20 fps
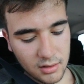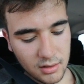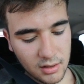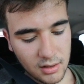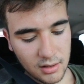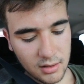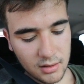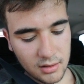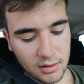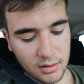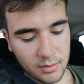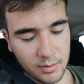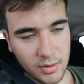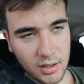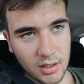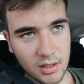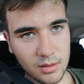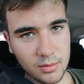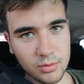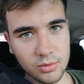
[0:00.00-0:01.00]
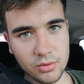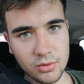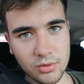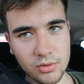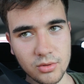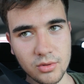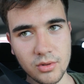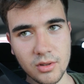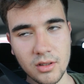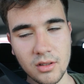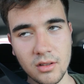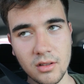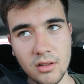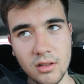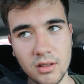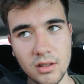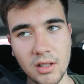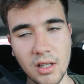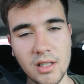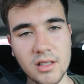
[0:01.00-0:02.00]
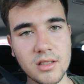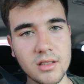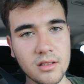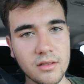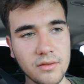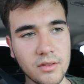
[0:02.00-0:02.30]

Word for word: Tarlada bayağı bir uzun süre taşları